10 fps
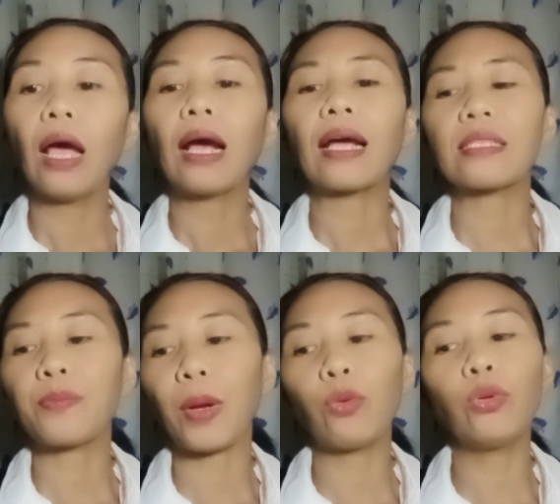
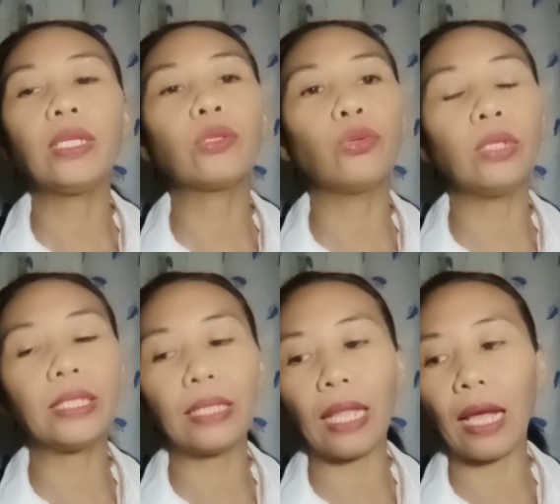kasi
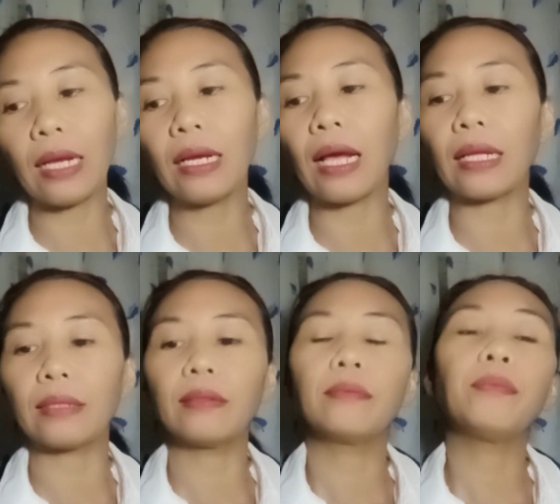paulit-ulit lang at
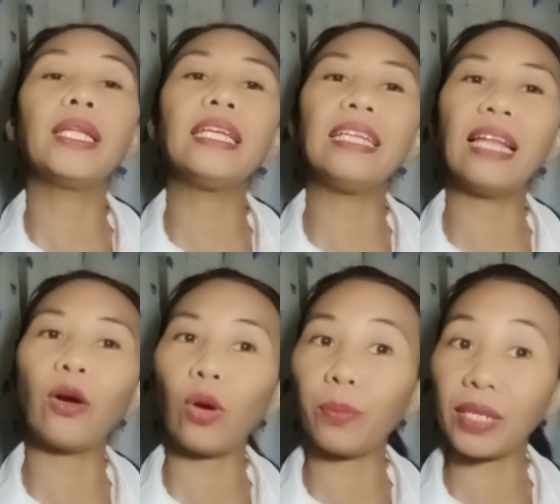
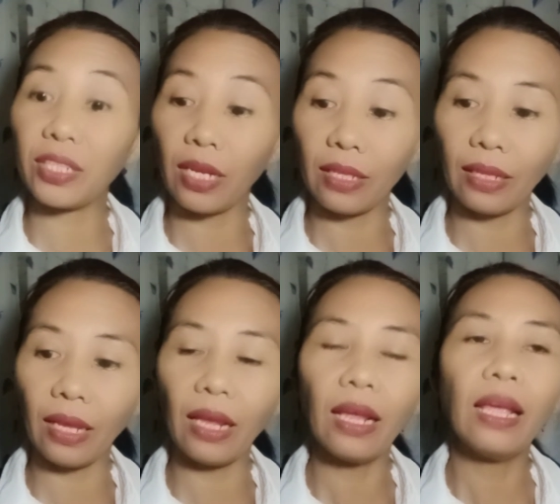maninilaw ang
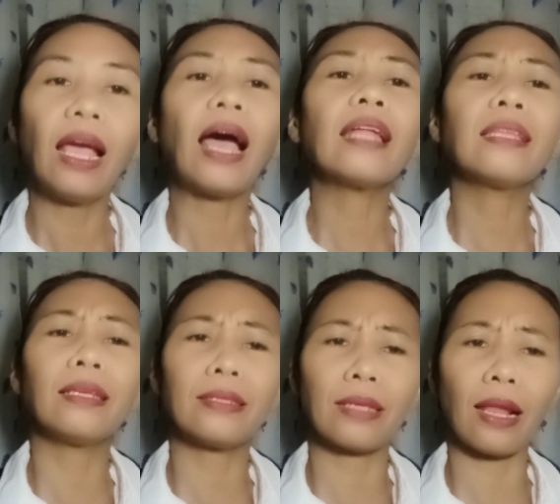pasyente at
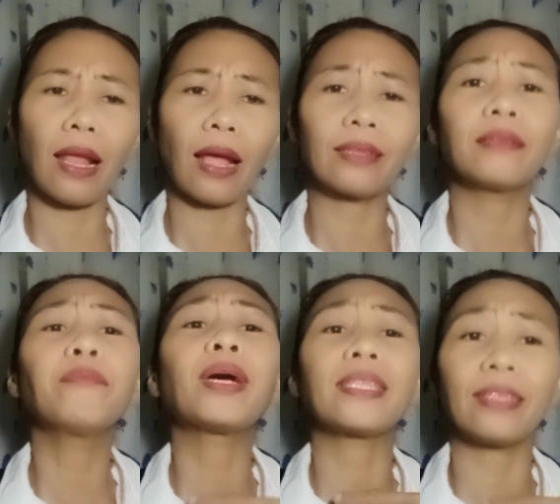higit sa lahat
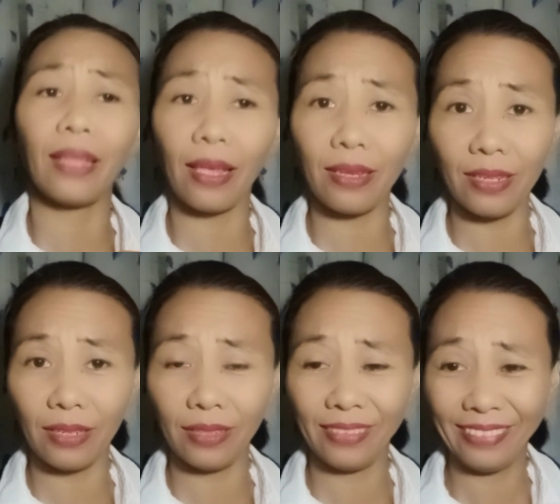matitegi.
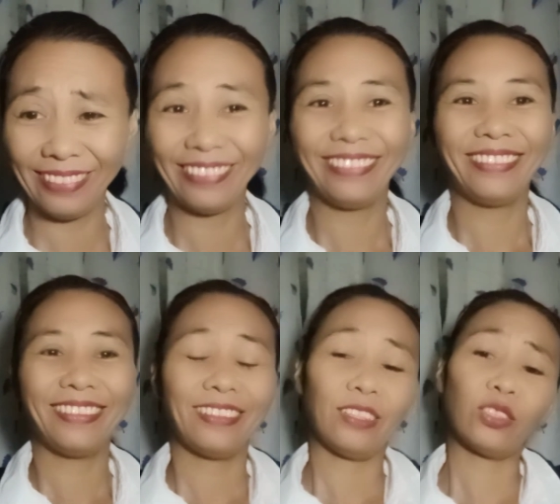
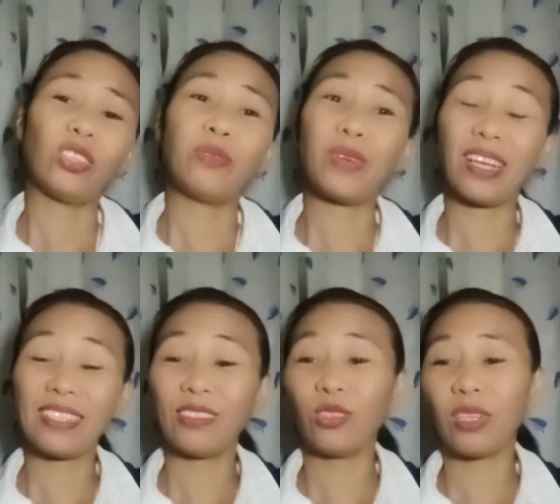So 'di ba
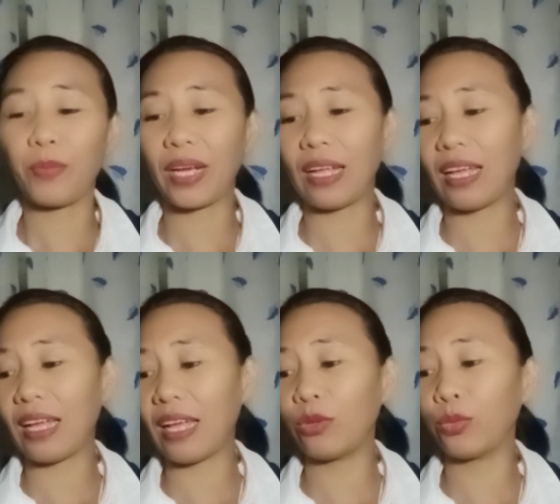guys no,
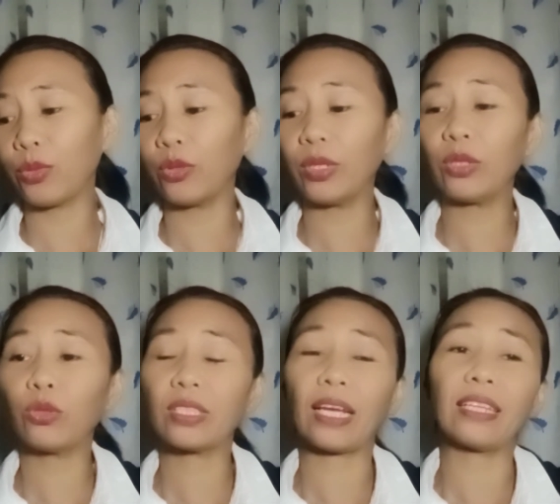napaka ano pong
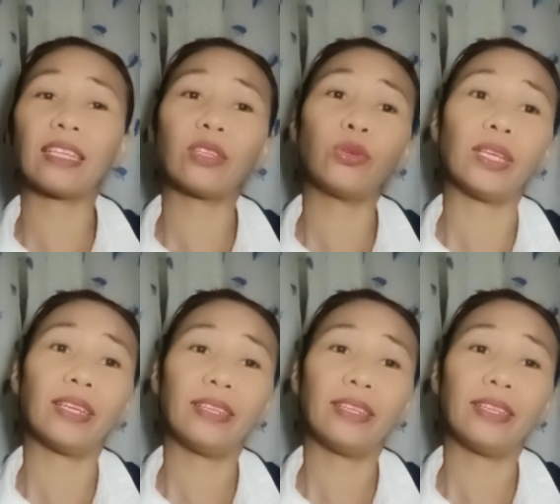itong sakit na to eh.